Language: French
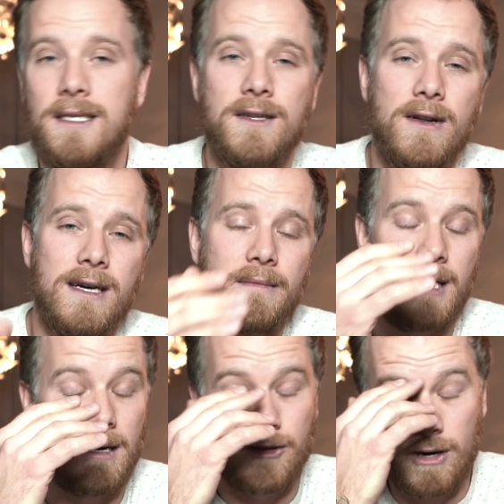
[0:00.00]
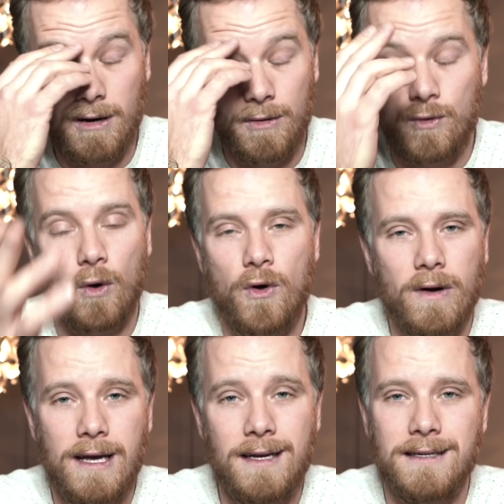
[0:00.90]
Désolé, hein, mais euh, genre le cours
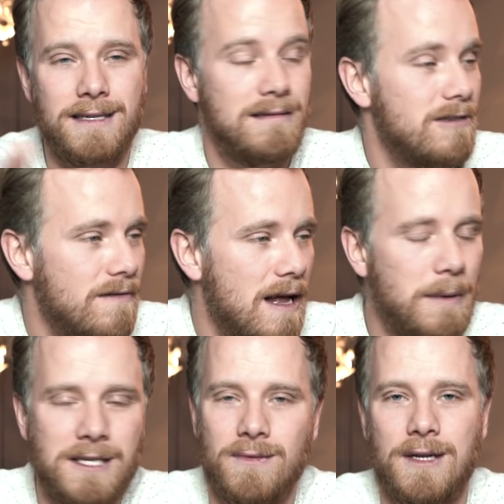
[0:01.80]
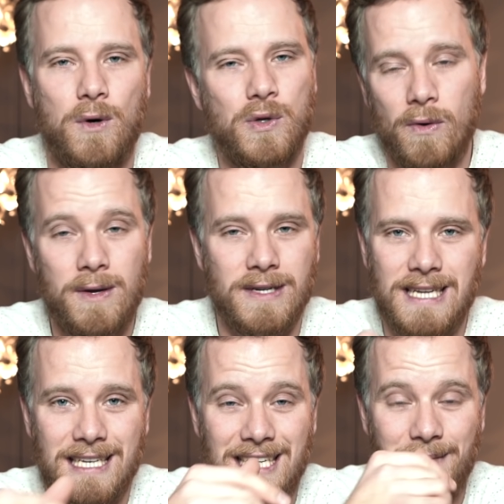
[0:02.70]
d'anglais, j'avais l'impression d'être retourné en
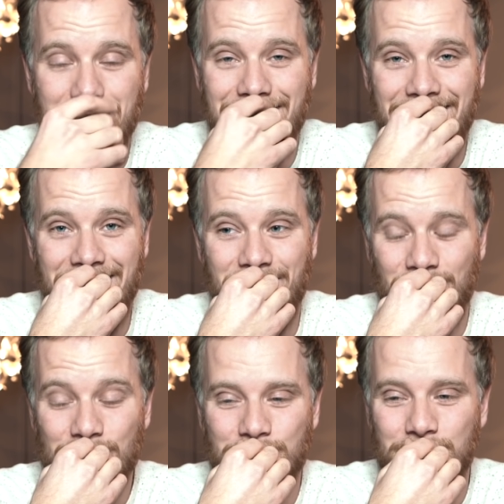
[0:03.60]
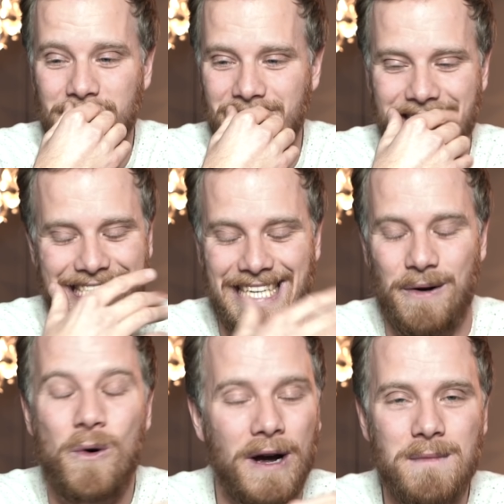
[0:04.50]
cinquième et franchement,
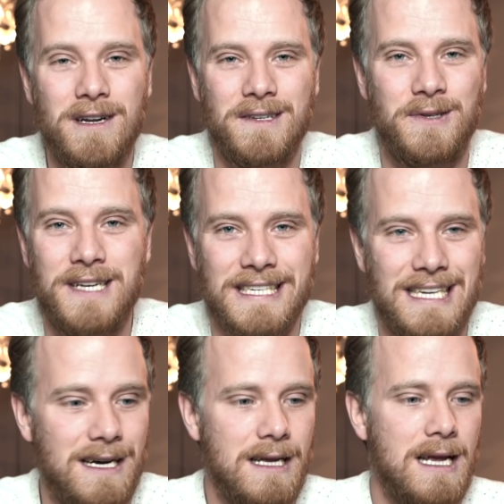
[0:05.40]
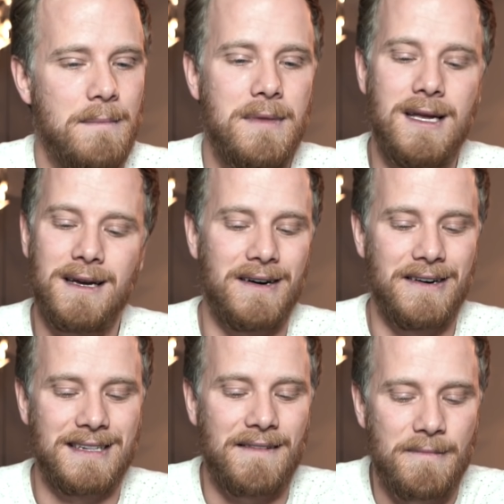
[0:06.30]
c'est horrible de dire ça, mais
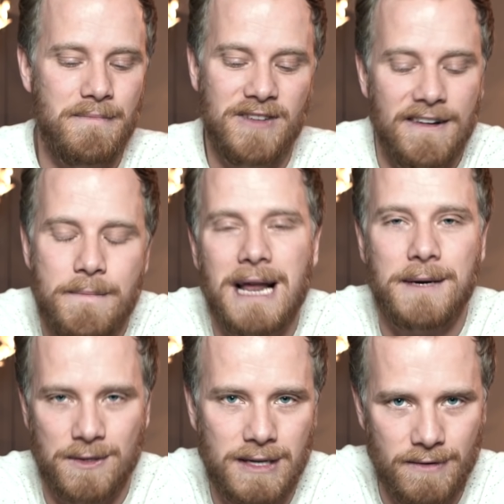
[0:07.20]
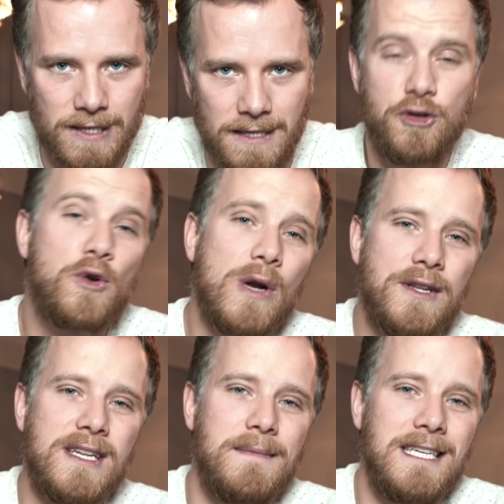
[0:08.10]
euh, j'avais pas l'impression d'avancer. Du coup, la
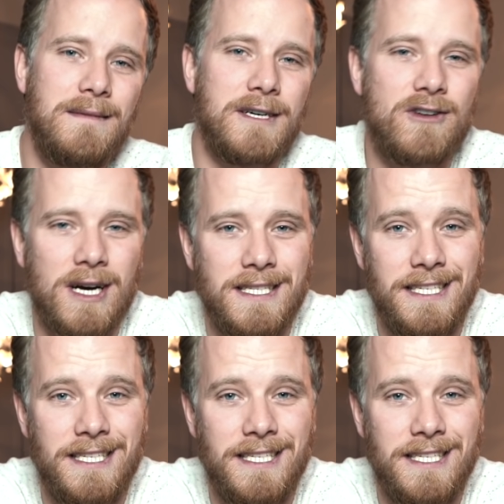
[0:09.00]
deuxième année, bah, je leur ai